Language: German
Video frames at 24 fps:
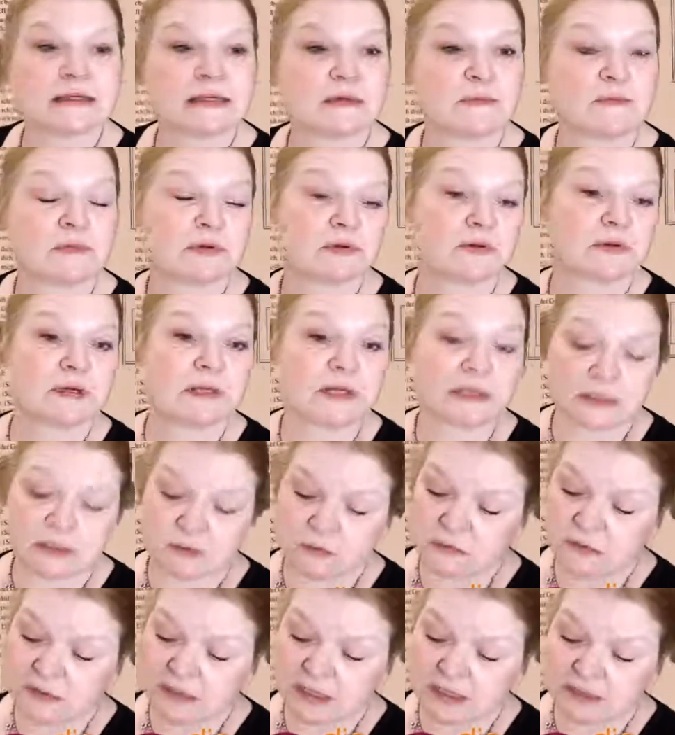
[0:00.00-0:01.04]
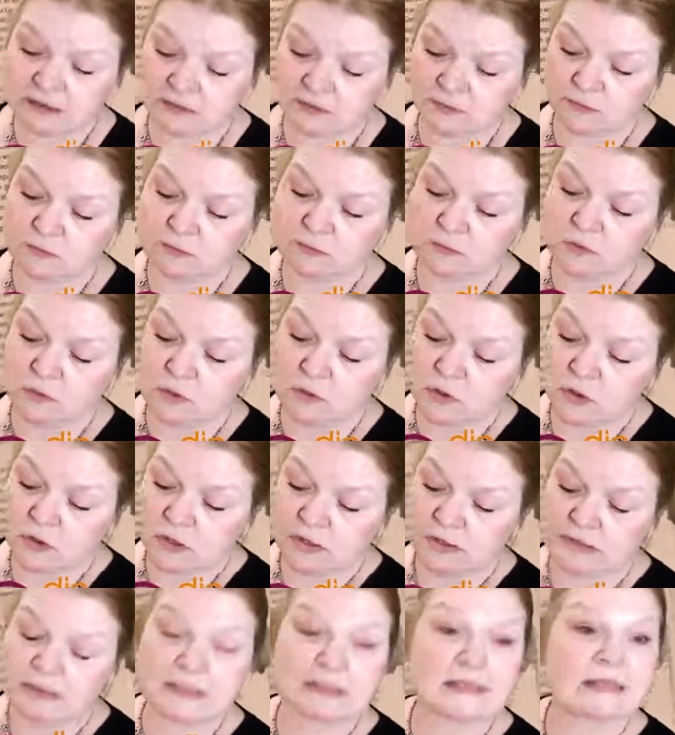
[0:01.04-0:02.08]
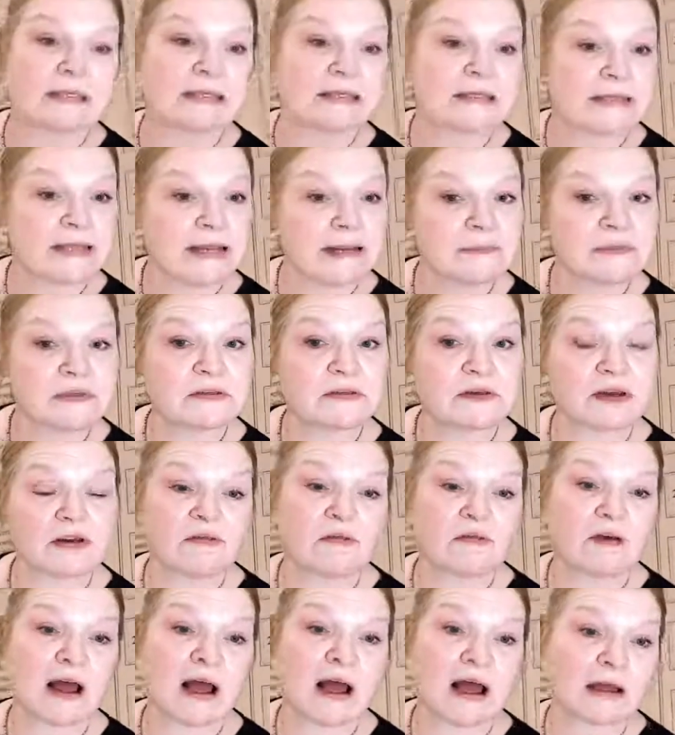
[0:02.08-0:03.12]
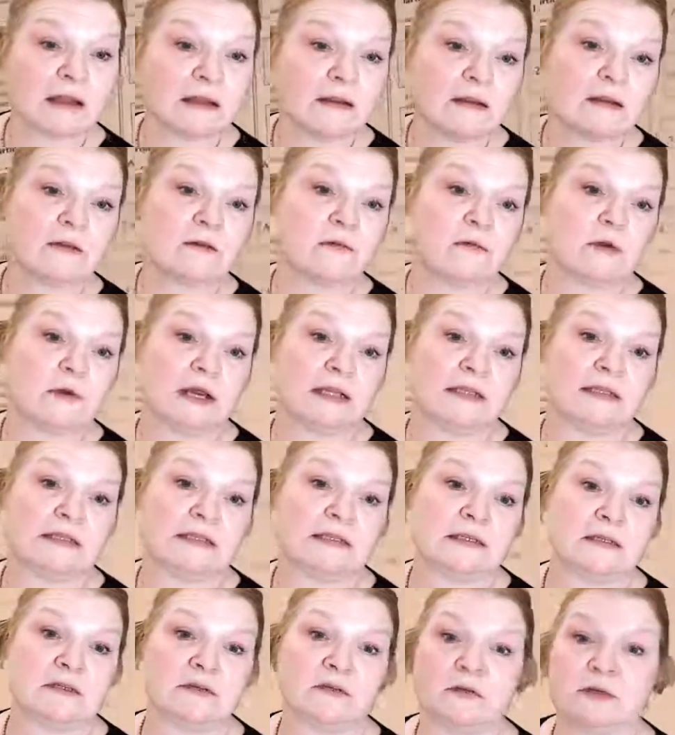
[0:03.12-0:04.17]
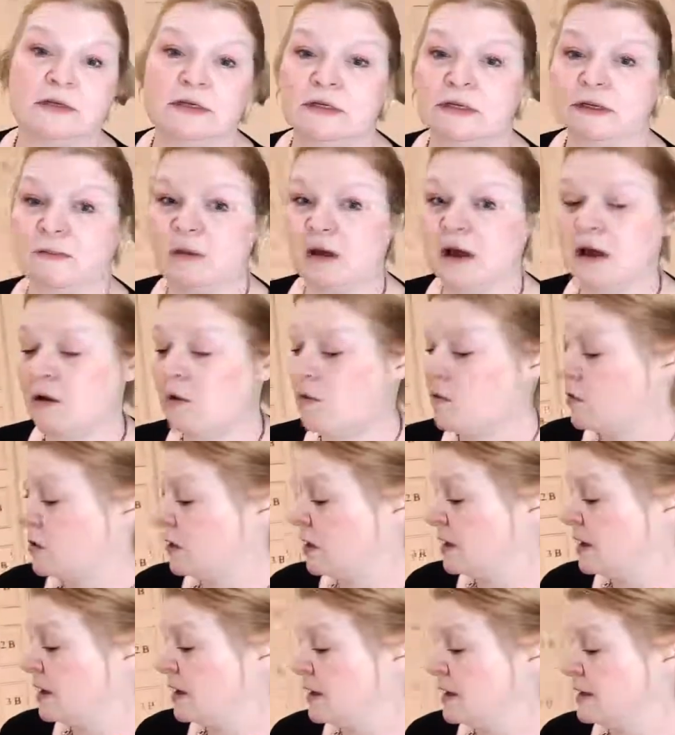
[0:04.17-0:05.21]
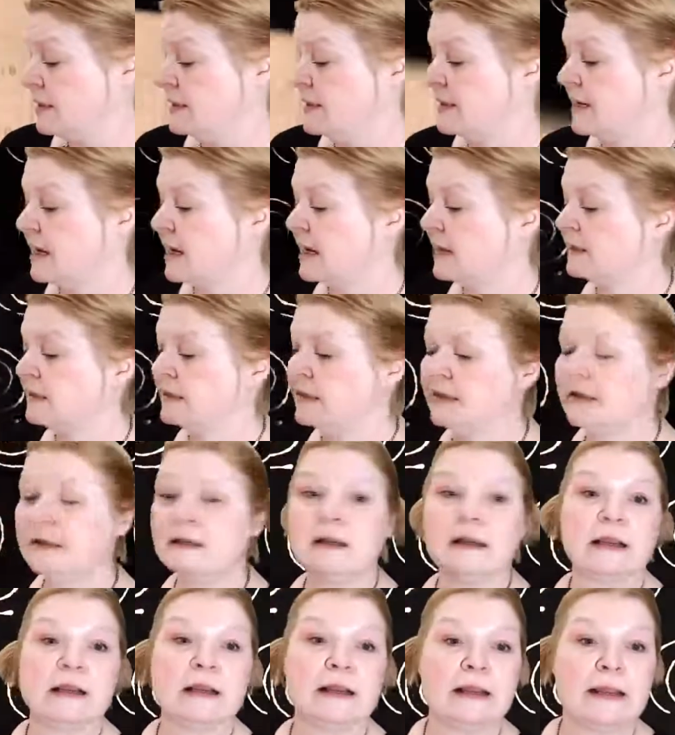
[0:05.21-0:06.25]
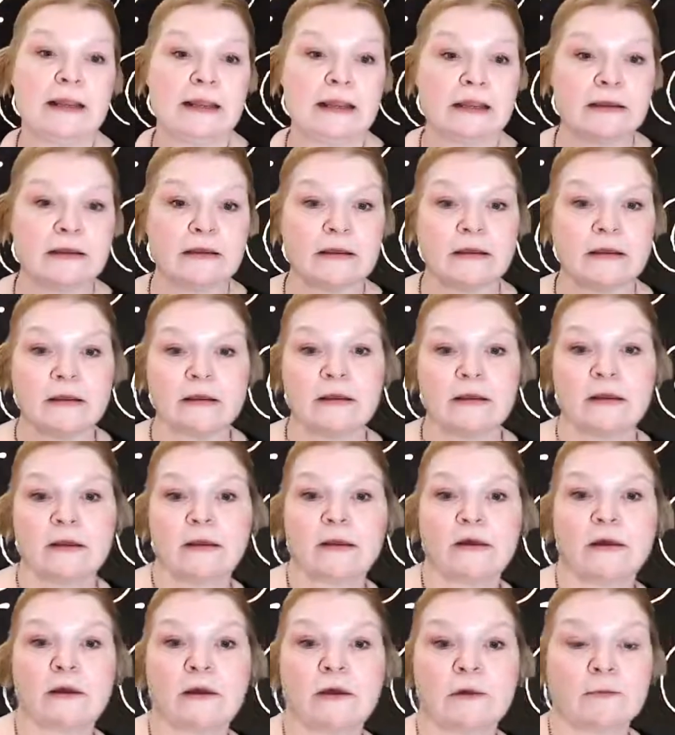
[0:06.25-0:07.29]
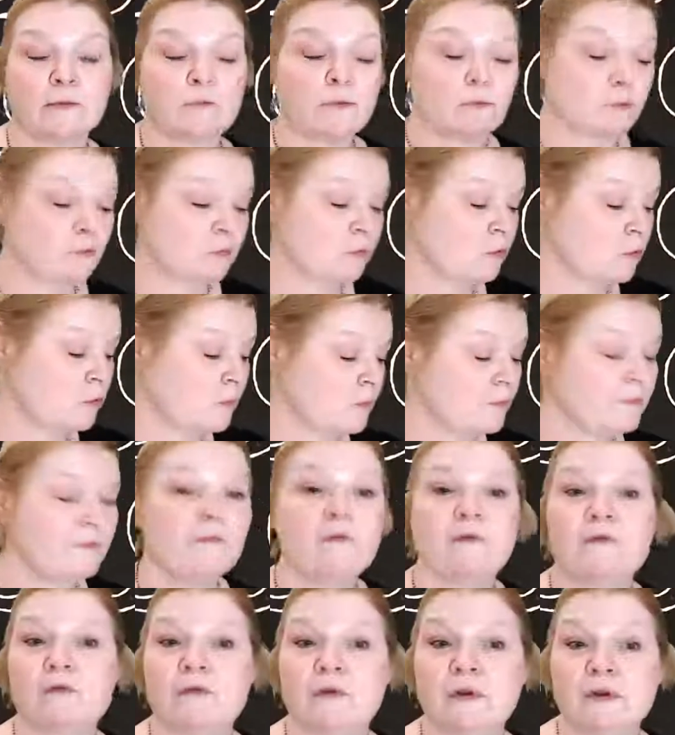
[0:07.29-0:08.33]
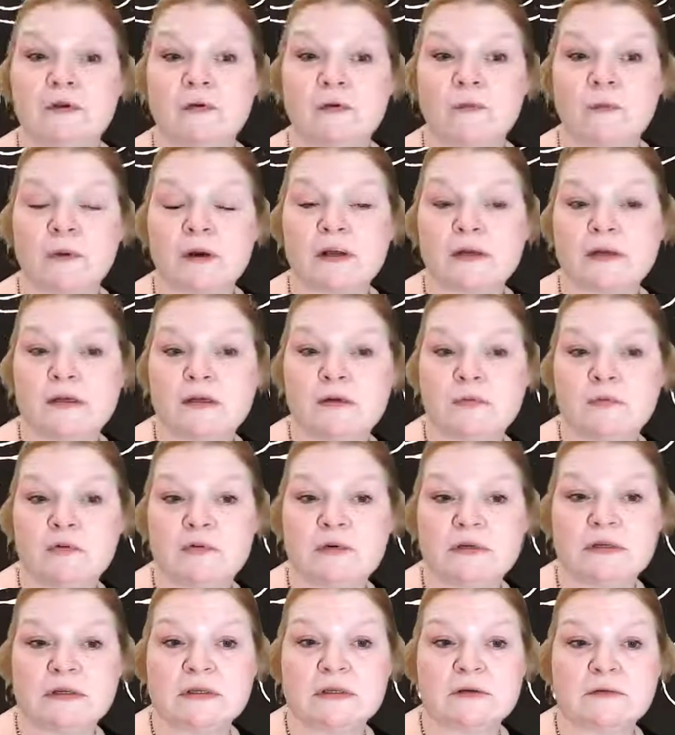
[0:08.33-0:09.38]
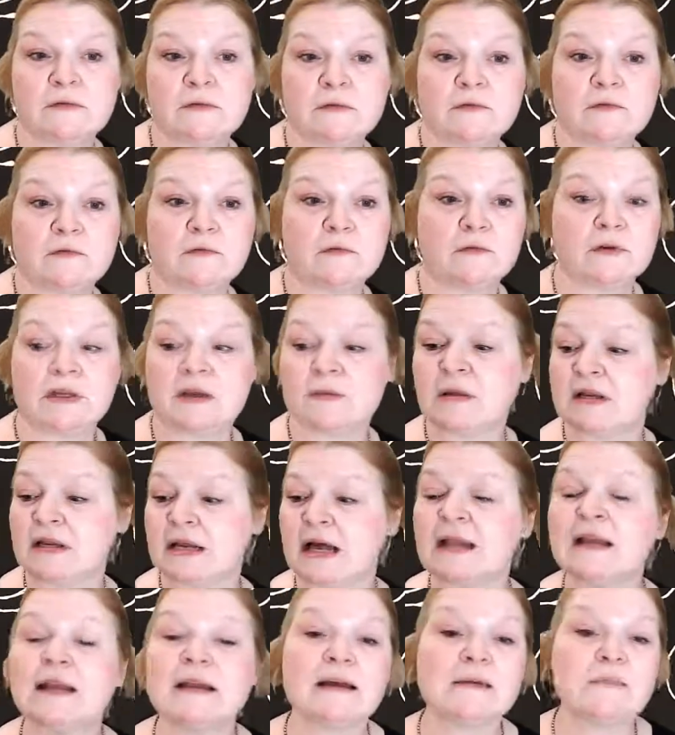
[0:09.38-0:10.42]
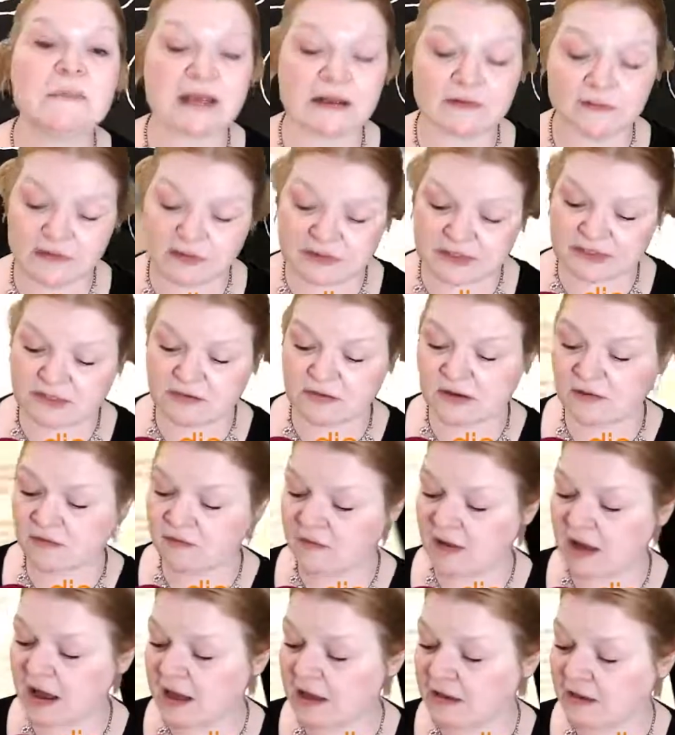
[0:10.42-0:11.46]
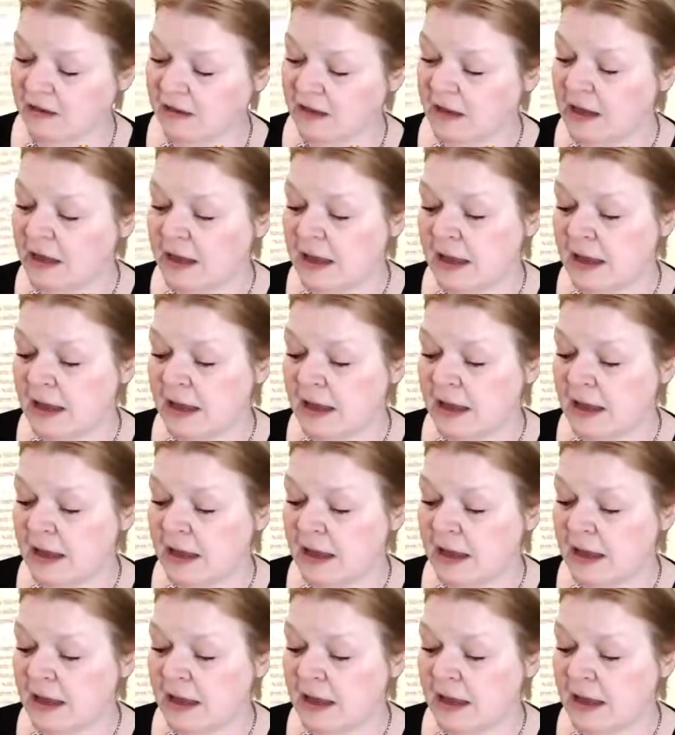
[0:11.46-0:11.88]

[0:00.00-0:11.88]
sich besonders gut dazu, sich selbst zu erfahren. Du kannst natürlich aber auch die Karten legen, ähm, um über die Position von jemand anderem etwas zu erfahren.